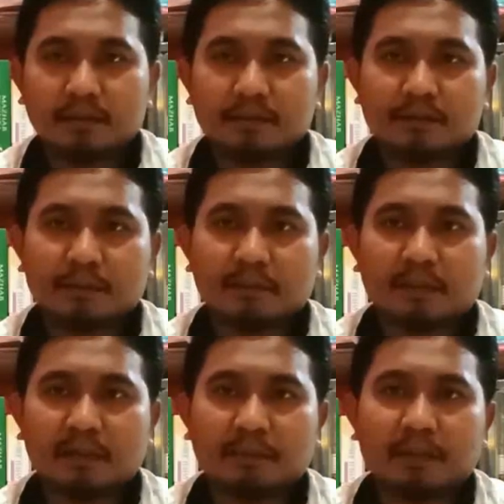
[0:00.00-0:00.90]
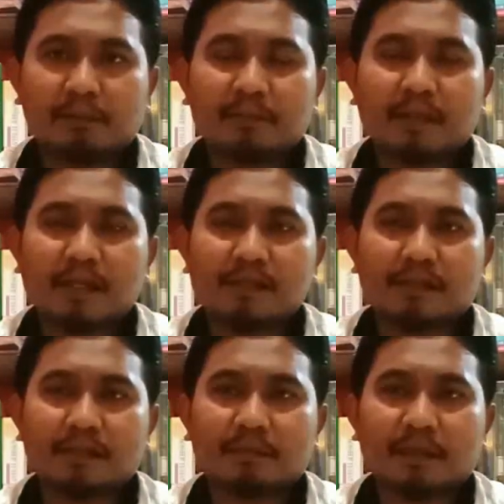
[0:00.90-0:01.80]
sebagaimana pada
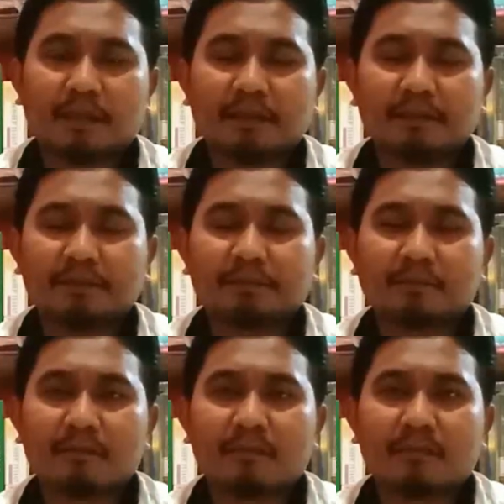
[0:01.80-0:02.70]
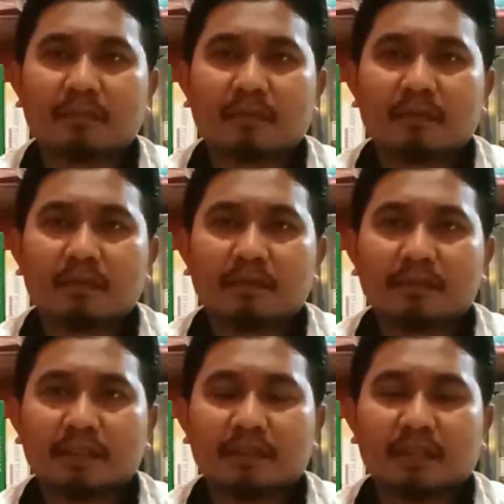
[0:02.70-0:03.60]
pembahasan kemarin
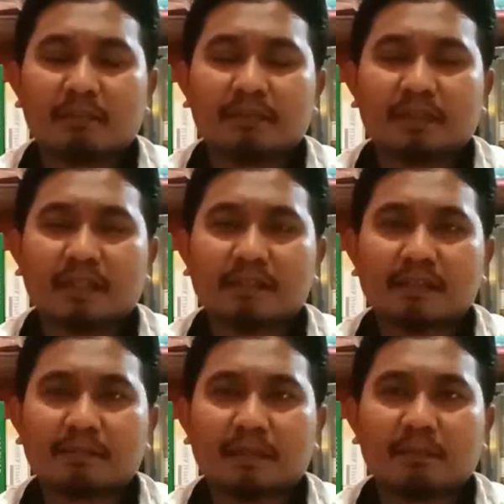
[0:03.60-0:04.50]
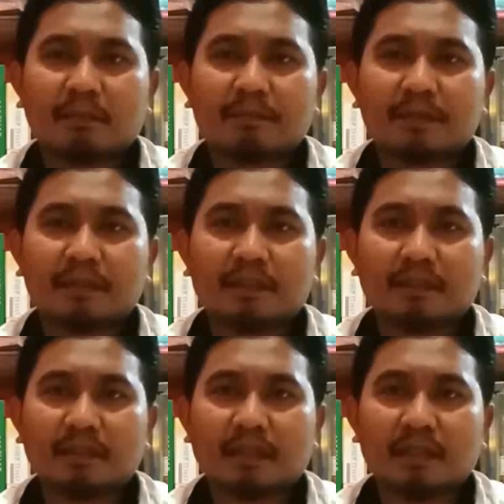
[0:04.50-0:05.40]
saya telah menjelaskan pada bab tiga
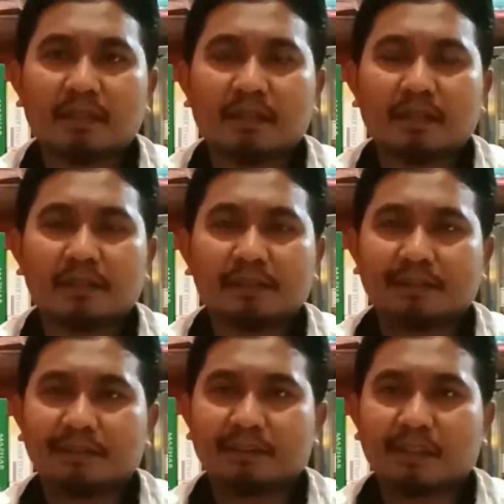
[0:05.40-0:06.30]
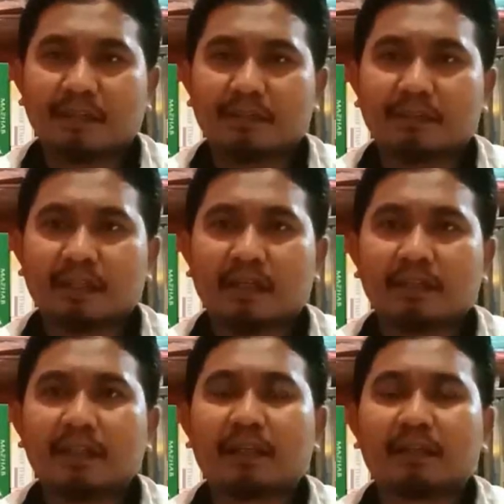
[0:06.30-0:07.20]
terkait dengan ikhtiar dan
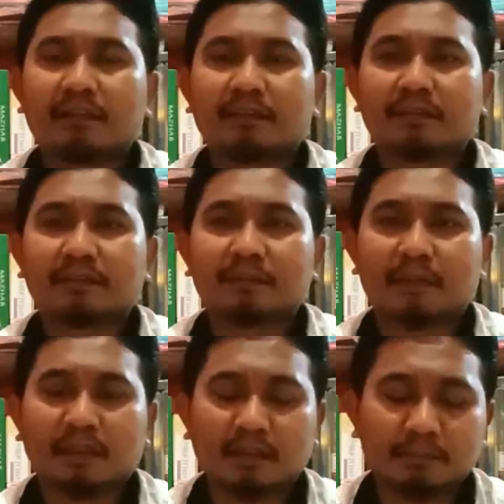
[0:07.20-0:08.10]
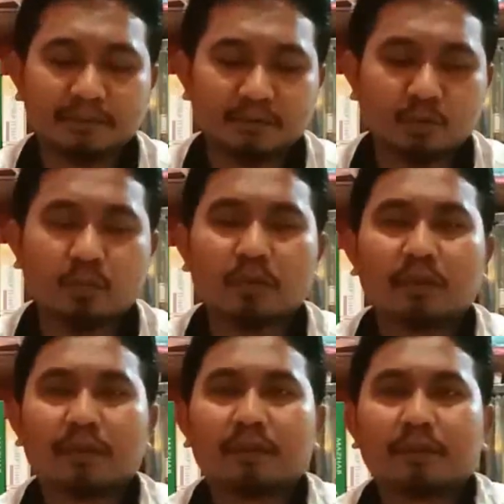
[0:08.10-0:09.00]
takdir, di mana bentuk
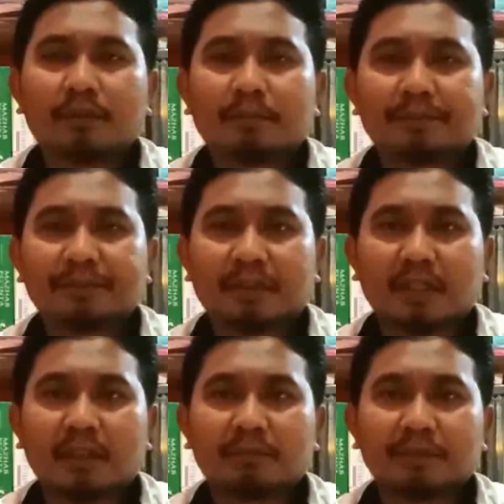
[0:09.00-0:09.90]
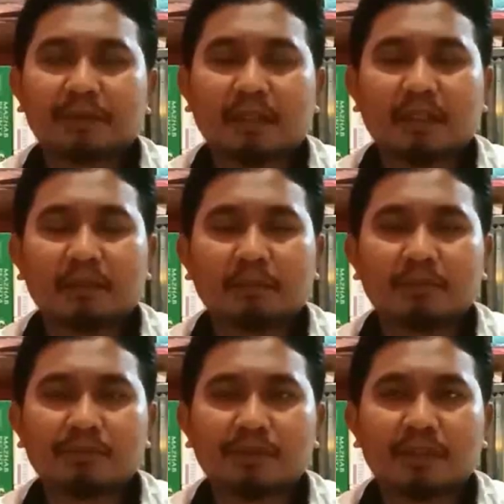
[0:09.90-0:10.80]
penyerahan-penyerahan
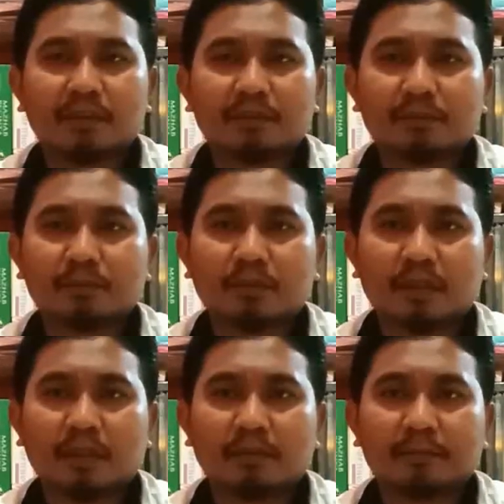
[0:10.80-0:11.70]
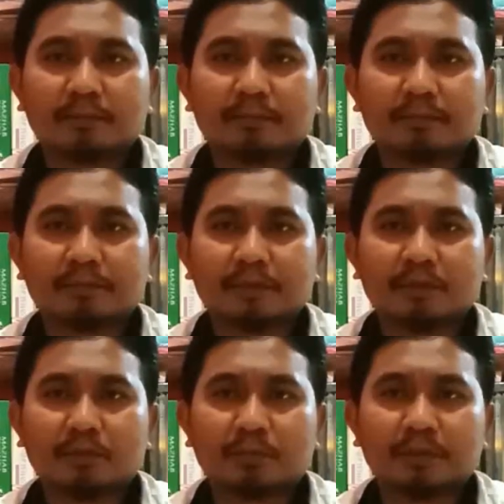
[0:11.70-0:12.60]
manusia itu bukanlah
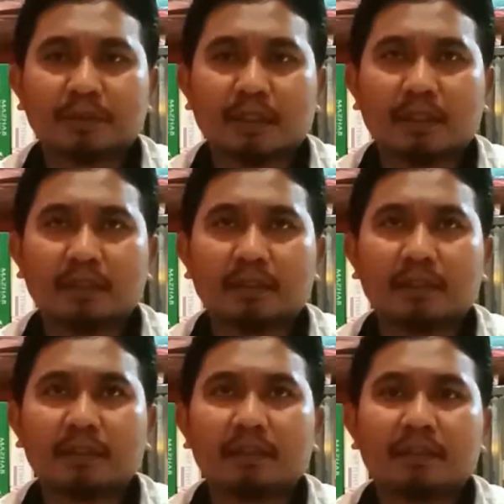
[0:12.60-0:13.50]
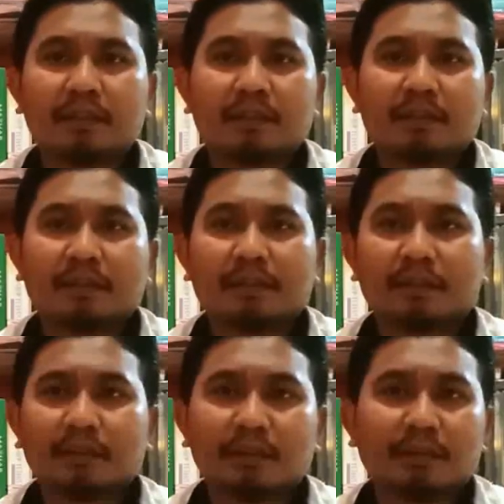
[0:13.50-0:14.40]
bentuk penyerahan yang
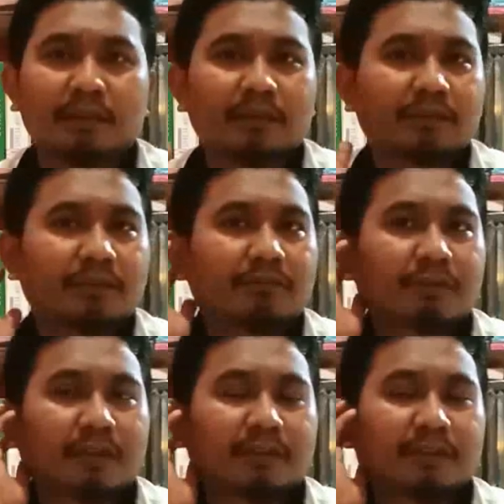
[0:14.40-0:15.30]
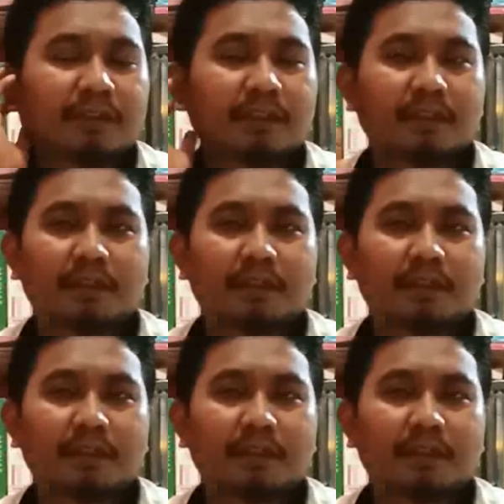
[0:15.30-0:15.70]
eh, sifatnya